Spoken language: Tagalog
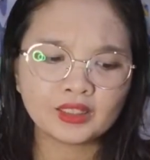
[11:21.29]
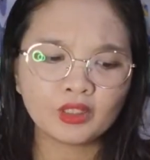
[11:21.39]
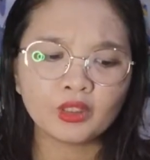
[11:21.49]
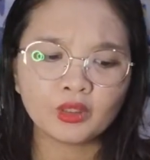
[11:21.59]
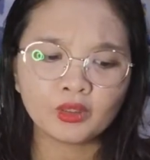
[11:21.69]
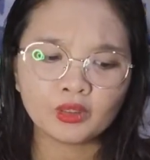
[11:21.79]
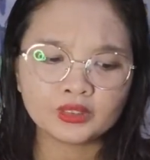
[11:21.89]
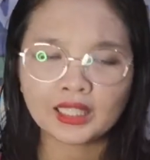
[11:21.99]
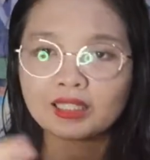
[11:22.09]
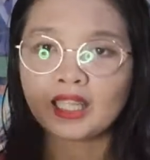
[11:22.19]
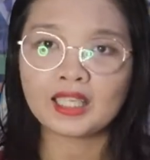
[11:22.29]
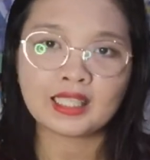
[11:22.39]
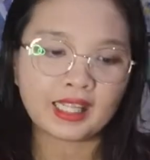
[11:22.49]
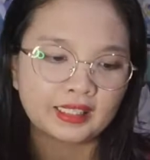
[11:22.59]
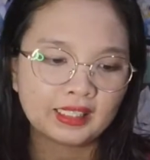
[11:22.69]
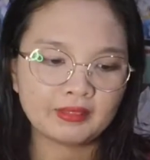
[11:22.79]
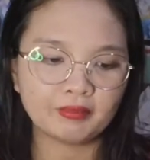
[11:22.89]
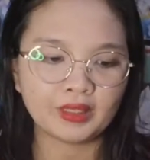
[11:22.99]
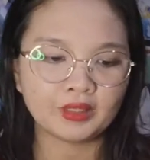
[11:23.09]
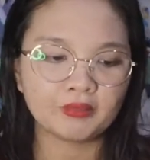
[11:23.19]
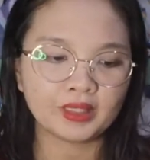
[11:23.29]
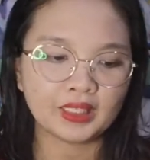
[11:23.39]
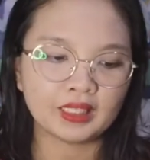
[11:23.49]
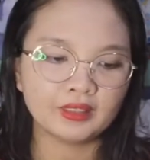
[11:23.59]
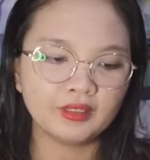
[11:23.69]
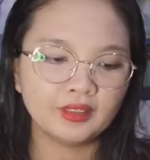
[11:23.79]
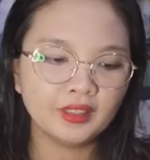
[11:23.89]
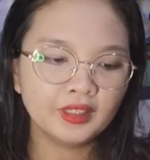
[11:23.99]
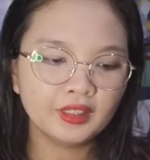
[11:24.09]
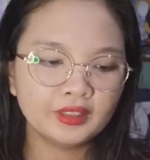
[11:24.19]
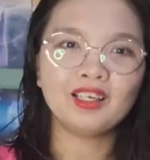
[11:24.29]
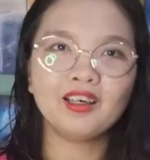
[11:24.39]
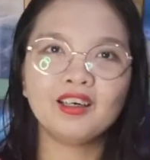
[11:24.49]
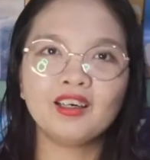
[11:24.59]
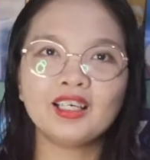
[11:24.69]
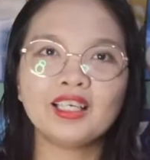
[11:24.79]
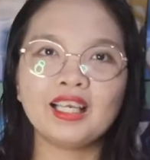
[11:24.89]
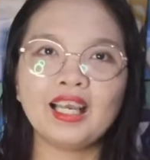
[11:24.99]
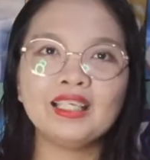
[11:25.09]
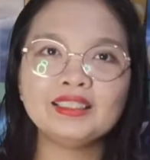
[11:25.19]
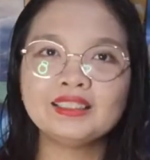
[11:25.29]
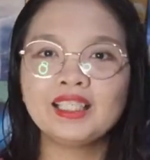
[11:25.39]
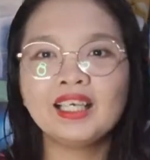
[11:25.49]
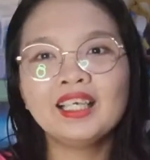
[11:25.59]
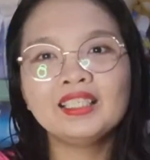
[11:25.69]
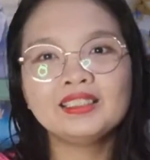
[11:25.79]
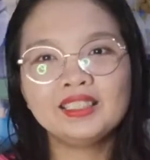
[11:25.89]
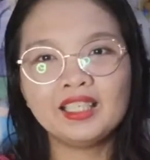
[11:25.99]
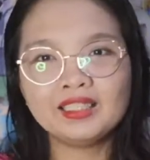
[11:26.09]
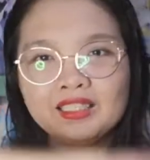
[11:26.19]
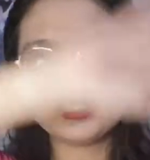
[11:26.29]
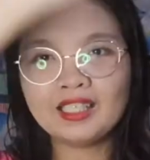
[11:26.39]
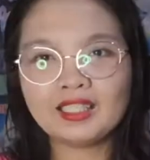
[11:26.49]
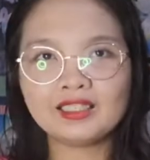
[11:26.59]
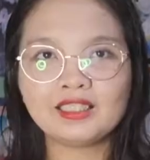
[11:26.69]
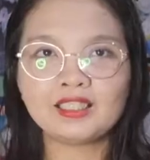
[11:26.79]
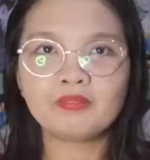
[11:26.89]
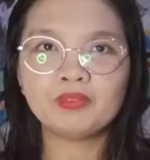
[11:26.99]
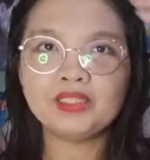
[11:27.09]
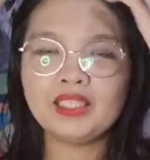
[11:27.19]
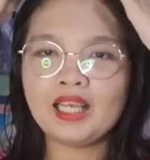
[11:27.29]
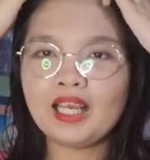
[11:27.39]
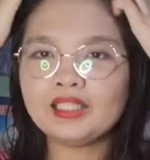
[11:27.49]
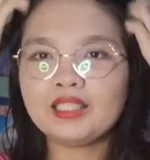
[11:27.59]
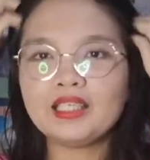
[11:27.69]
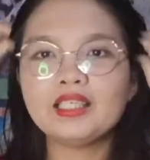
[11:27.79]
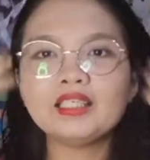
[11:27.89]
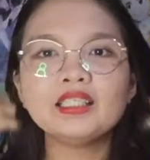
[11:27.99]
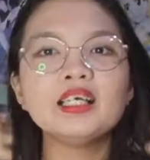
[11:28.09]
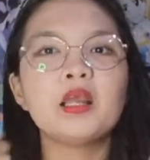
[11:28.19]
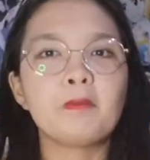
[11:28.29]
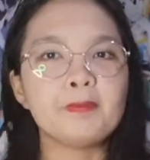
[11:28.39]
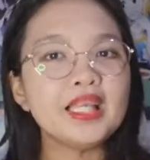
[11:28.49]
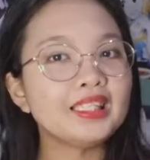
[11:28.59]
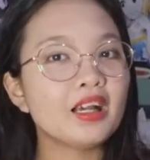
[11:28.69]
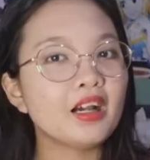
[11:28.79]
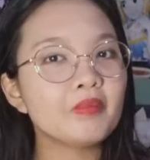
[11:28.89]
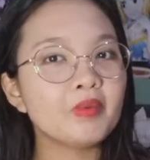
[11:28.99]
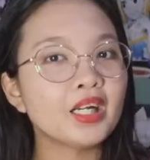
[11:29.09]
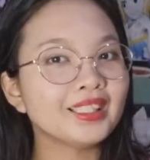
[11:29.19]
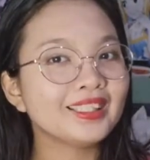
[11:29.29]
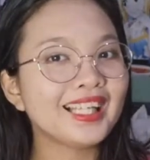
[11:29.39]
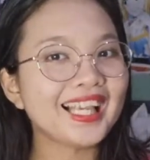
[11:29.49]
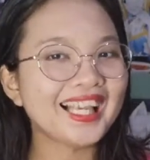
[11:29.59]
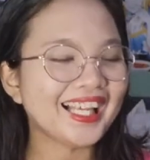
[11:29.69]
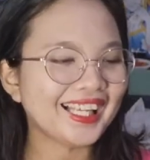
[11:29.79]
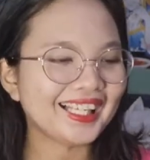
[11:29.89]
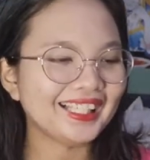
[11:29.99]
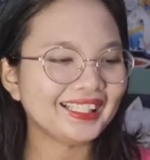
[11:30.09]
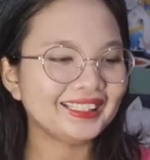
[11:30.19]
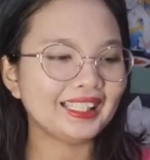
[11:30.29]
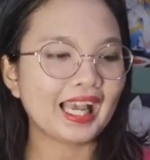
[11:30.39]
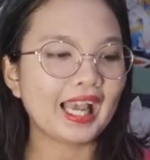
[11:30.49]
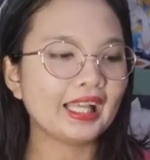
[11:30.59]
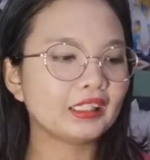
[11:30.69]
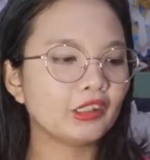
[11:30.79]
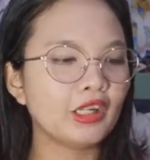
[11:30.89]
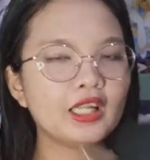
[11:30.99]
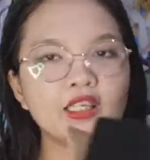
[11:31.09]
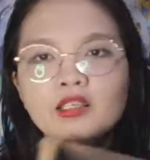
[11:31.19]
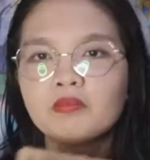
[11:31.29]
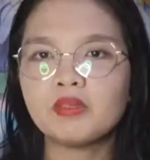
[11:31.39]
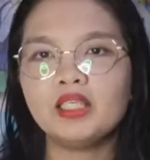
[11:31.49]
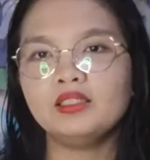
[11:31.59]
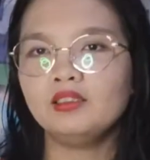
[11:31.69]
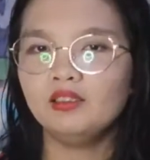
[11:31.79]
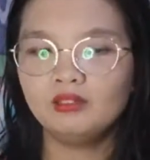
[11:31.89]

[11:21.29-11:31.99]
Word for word: So, check na lang natin yung pag dumating. So, okay guys. So, dito na natin tatapusin ating video for today. At wala na laman.